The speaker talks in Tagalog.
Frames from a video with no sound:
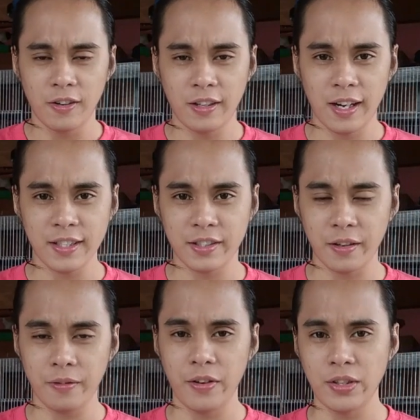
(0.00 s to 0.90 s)
guys,
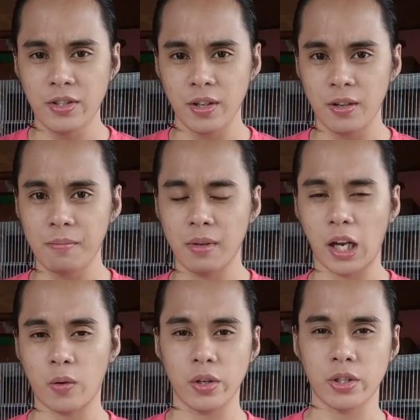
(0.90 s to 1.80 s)
yung video,
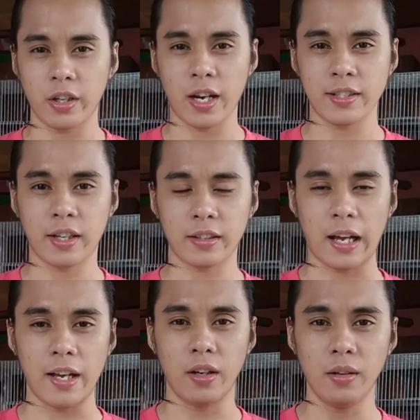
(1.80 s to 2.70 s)
makikwestiyon na answer
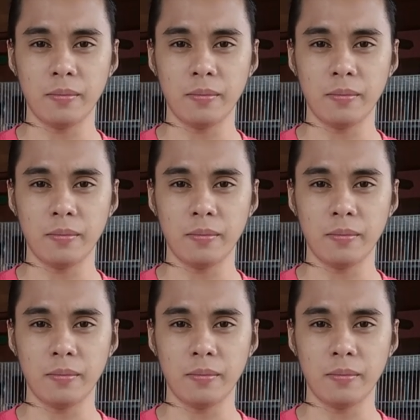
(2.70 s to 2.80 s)
tayo.